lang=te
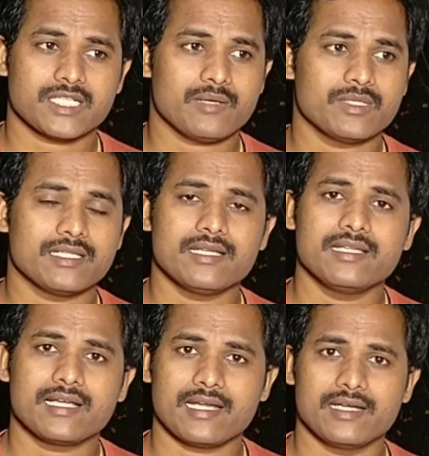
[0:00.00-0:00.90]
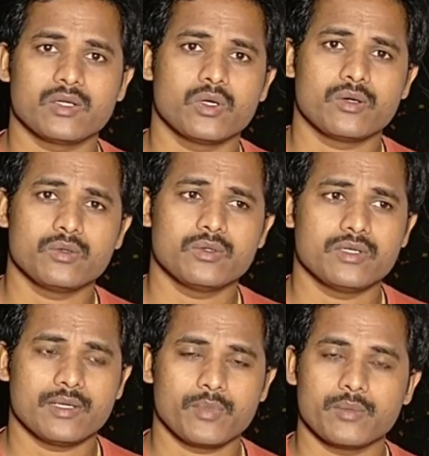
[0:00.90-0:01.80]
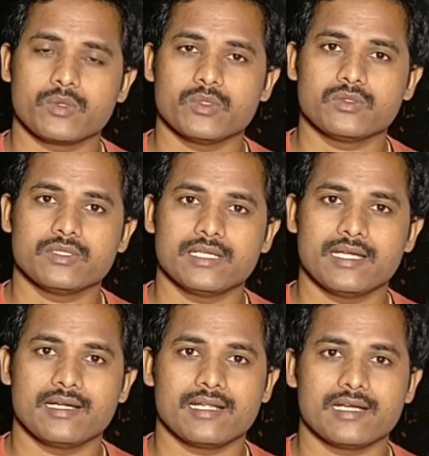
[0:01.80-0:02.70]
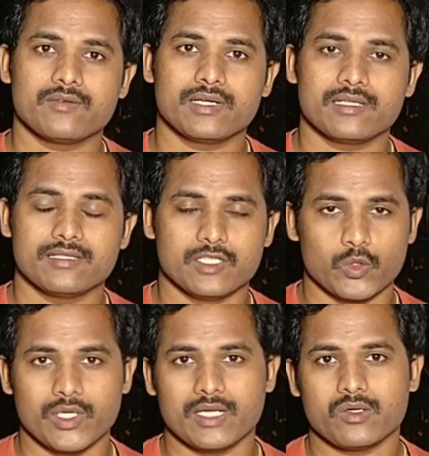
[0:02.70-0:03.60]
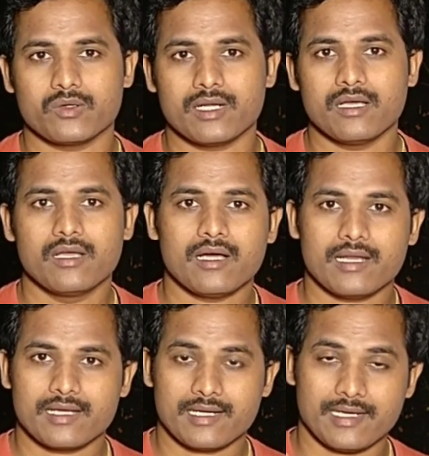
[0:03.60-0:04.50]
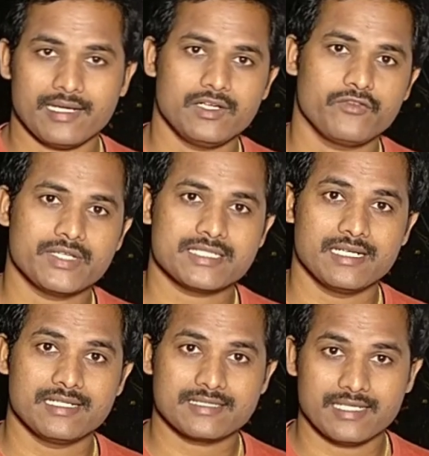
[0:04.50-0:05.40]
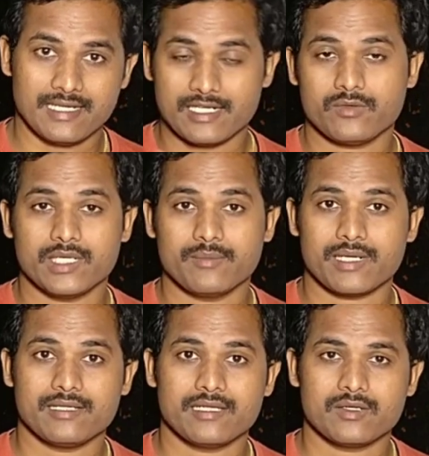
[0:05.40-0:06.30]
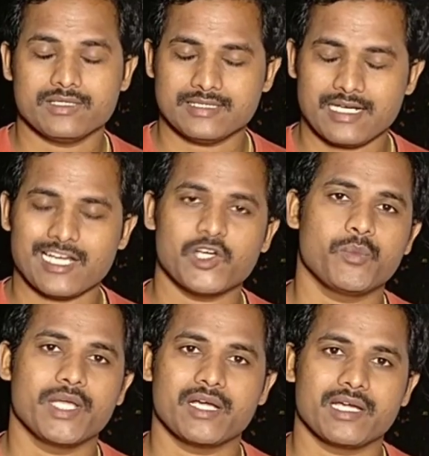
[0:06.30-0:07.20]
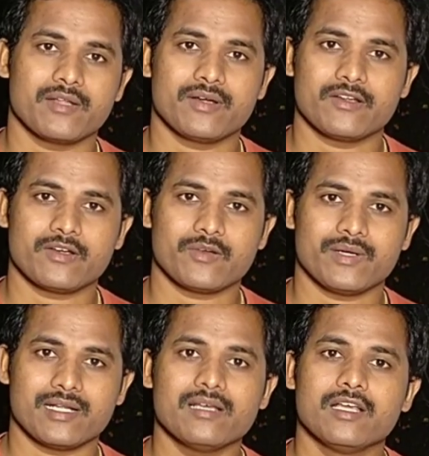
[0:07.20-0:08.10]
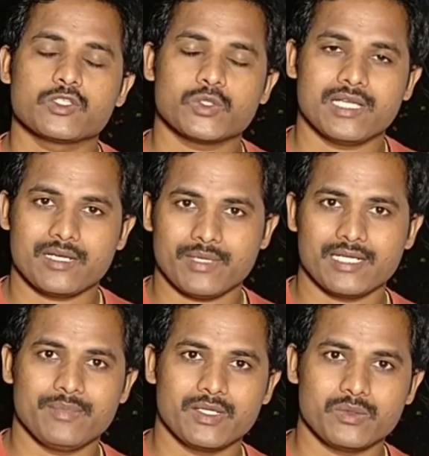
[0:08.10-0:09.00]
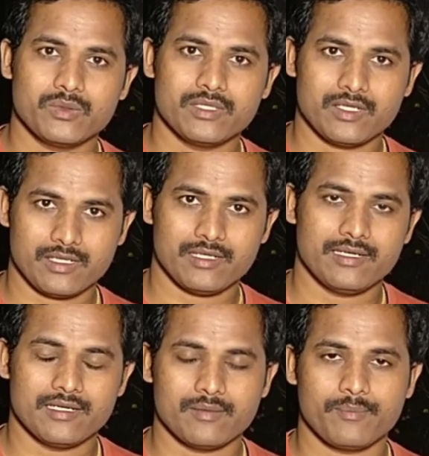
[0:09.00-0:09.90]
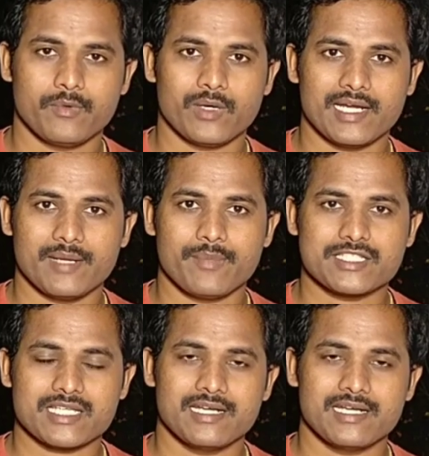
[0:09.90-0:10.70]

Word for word: కాకపోతే ఏంటంటే ఈ కరెంటు గొడవలు ఎప్పుడెప్పుడు పోతుంది ఏంటి అన్నటువంటిది దిగులు లేకోకుండా అలాగే కరెంటు ఫెసిలిటీస్ లేనటువంటి ప్రాంతాలకు ఇది చాలా ఉపయోగకరమైనటువంటి సో దాన్ని బట్టి మీరు ఈ యొక్క వాళ్ళ నెంబర్స్